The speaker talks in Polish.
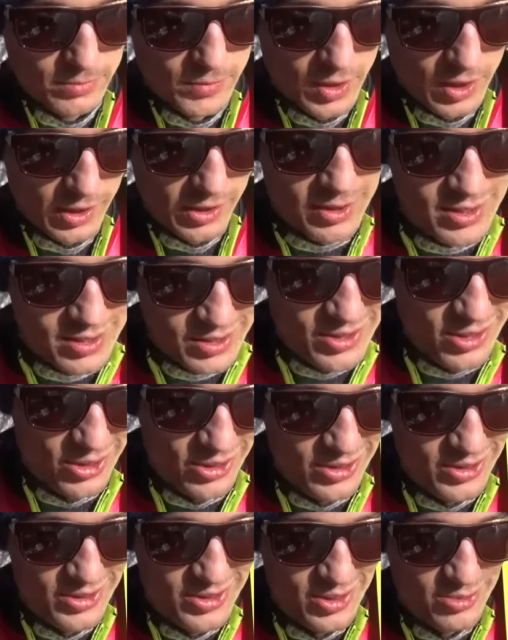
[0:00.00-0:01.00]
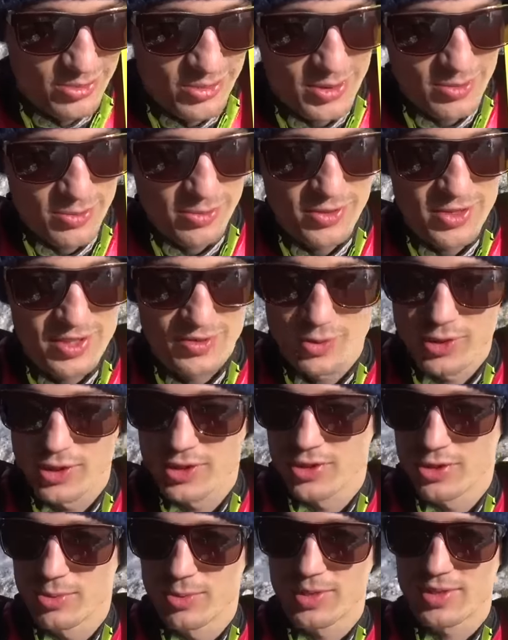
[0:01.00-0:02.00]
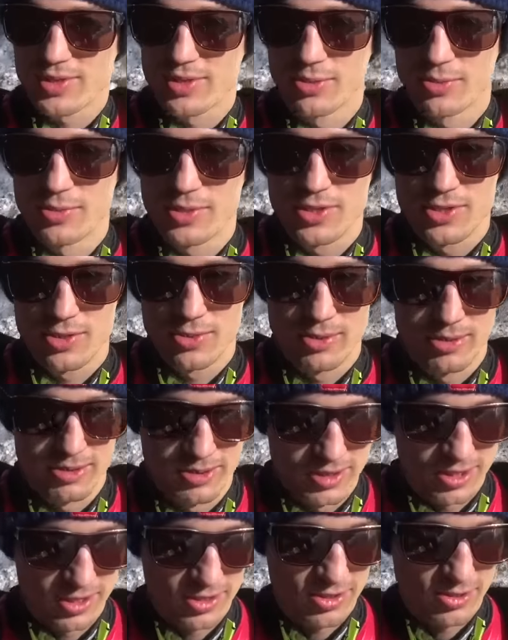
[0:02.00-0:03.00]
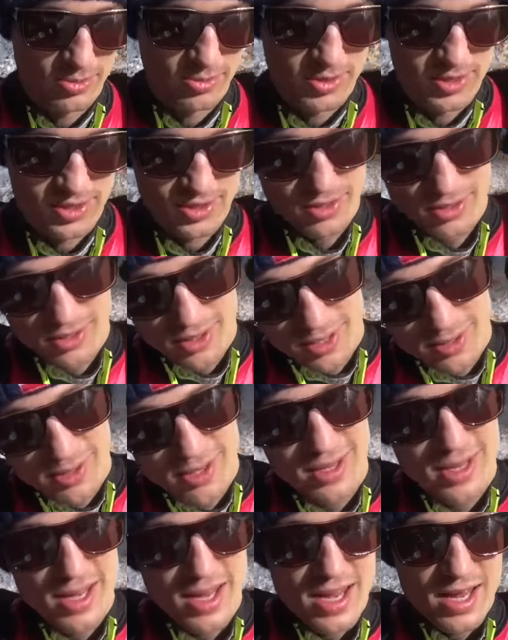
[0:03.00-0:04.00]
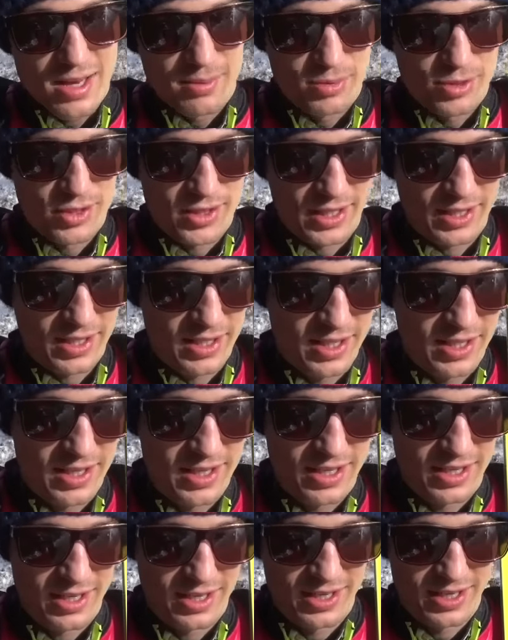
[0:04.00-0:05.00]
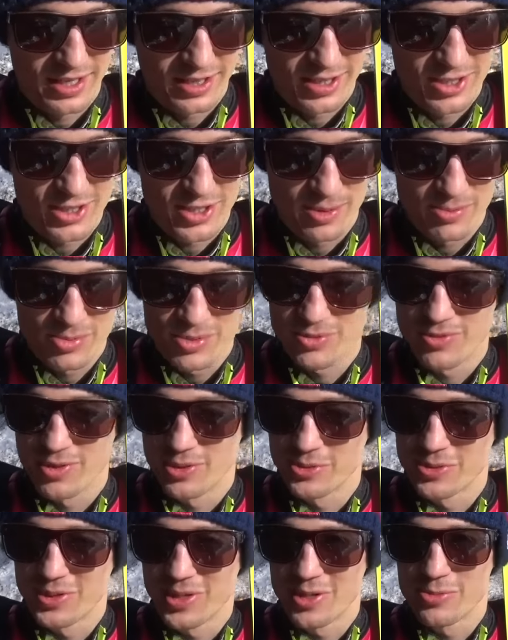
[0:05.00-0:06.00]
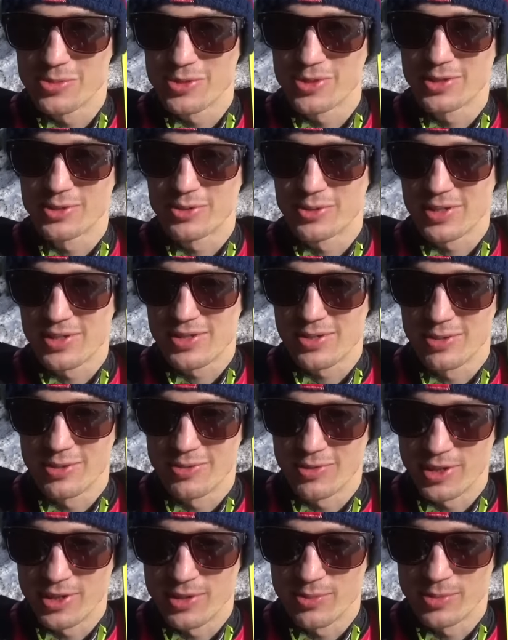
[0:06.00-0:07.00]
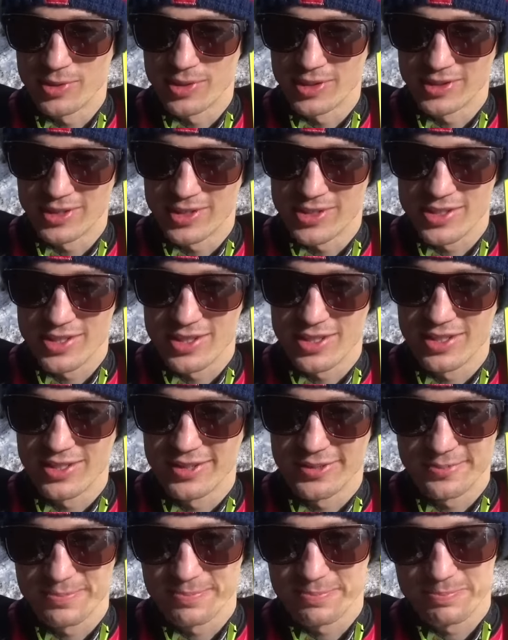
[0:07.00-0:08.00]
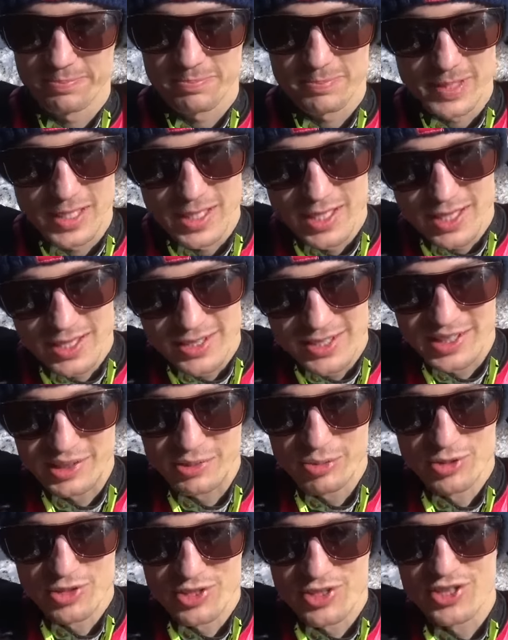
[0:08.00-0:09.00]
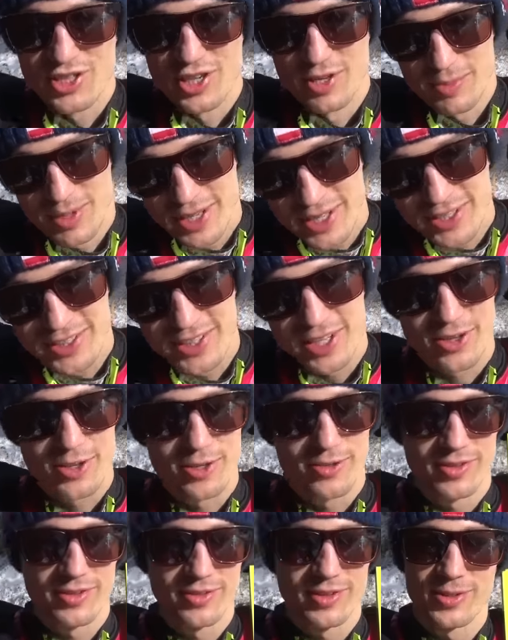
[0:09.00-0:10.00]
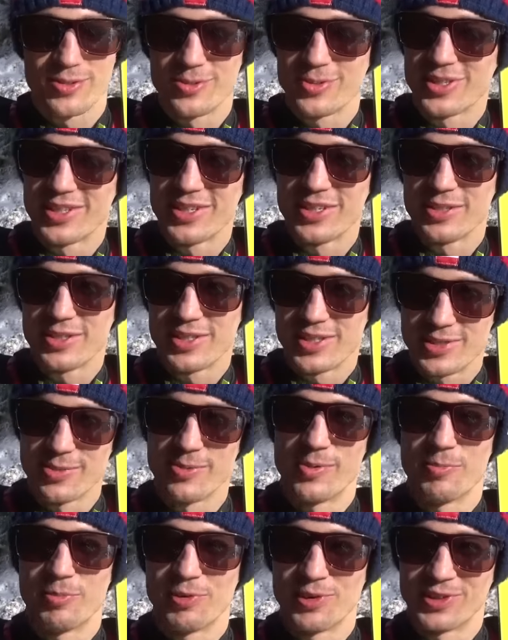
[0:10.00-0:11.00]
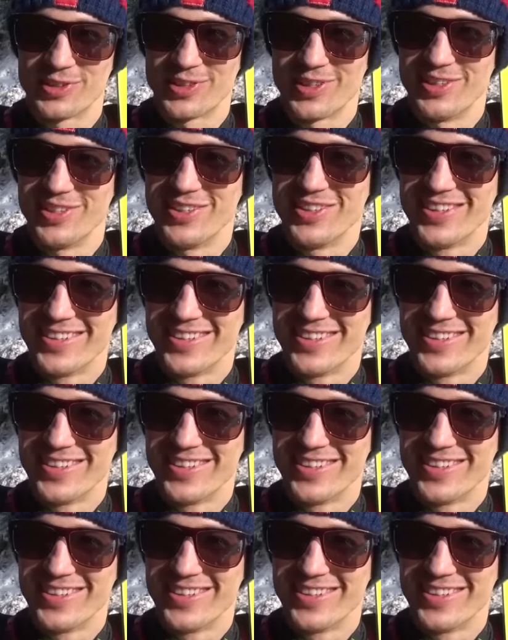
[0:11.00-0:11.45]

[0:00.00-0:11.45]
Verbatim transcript: ale co, co by nie mówić swoje, trzeba zrobić, trzeba oddać dobry skok, a przy takich jakichś lepszych warunkach można tutaj sobie fajnie polatać. Niektórzy dzisiaj mieli takowe warunki i sobie polatali.